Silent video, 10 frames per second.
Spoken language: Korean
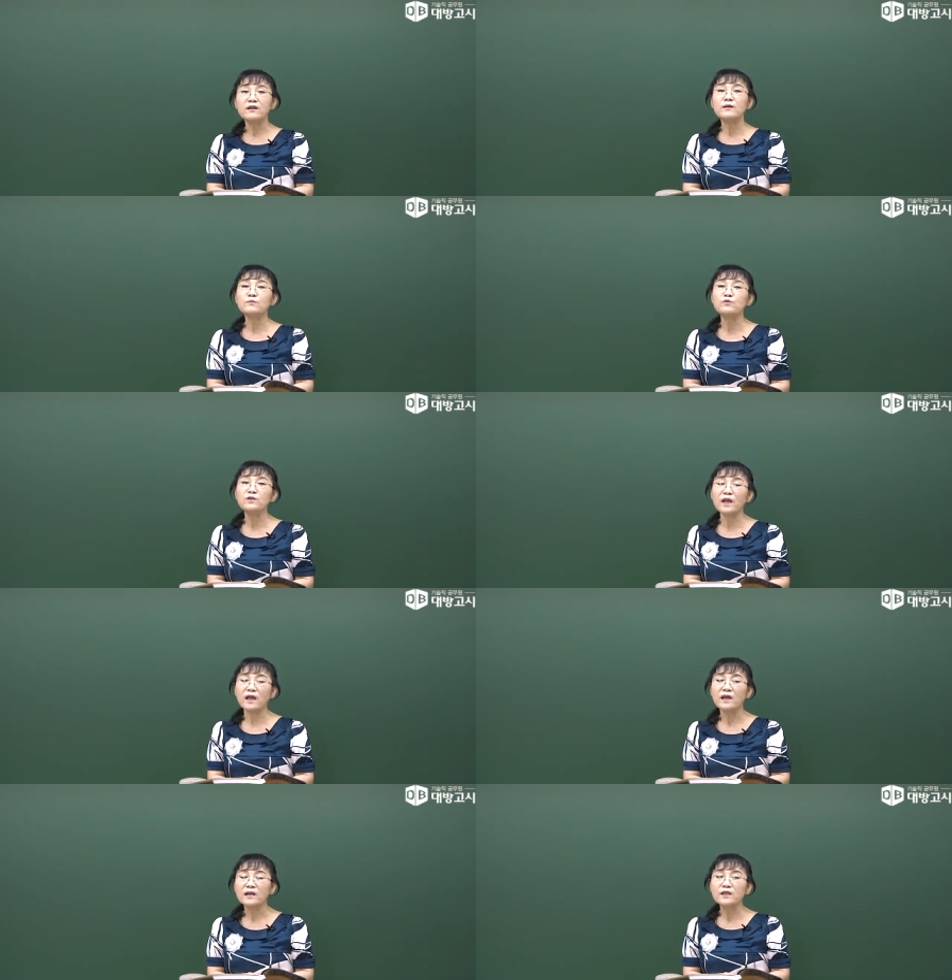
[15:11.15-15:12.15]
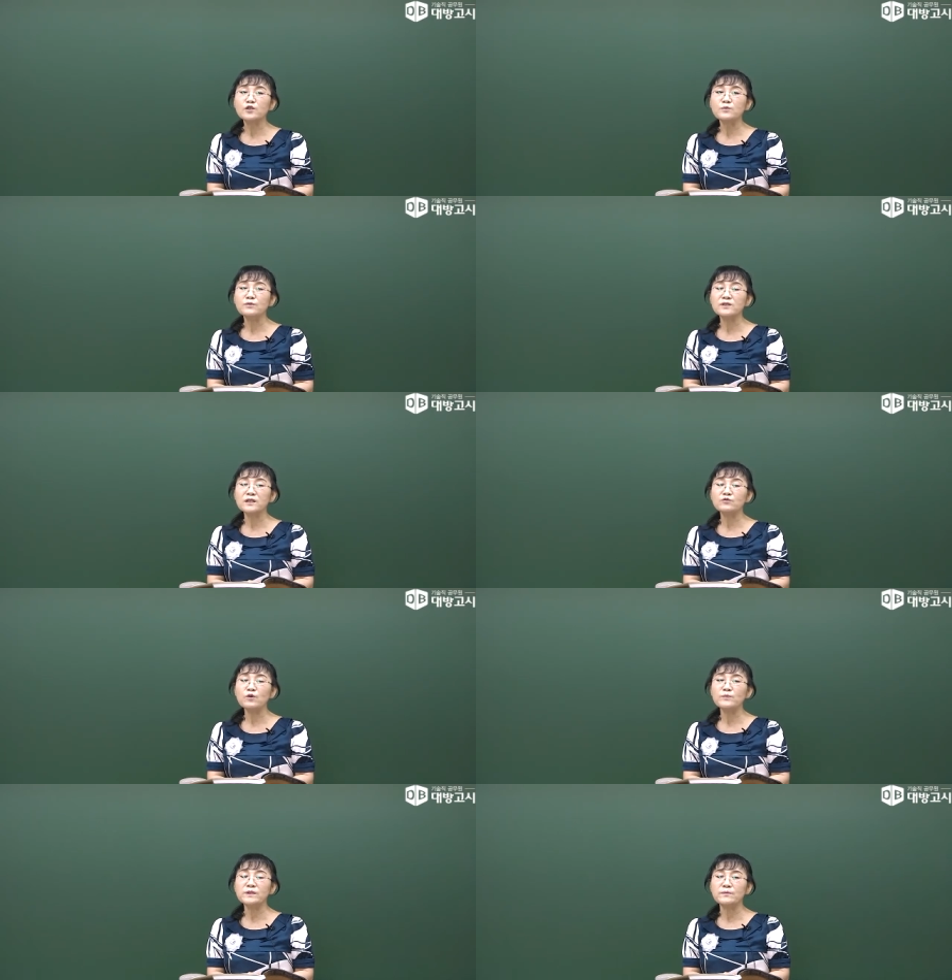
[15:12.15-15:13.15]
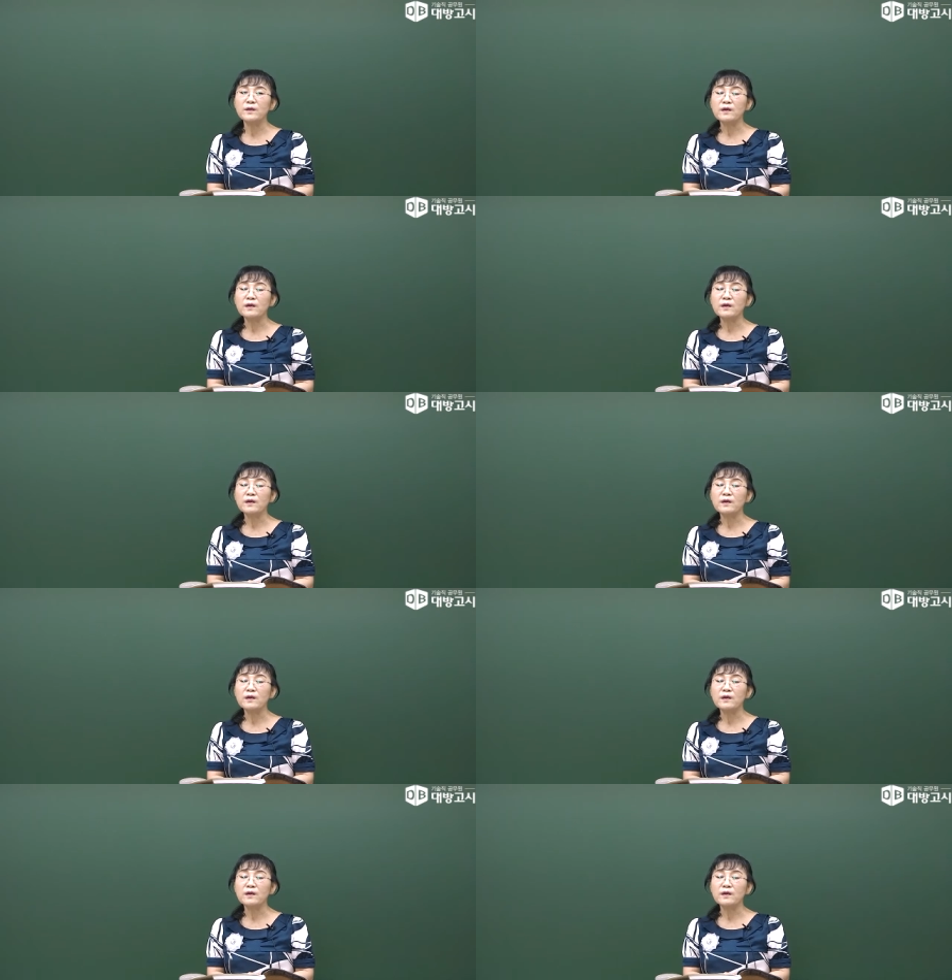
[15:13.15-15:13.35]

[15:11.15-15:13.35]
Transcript: 그럼 뒤에 기출 문제 수없이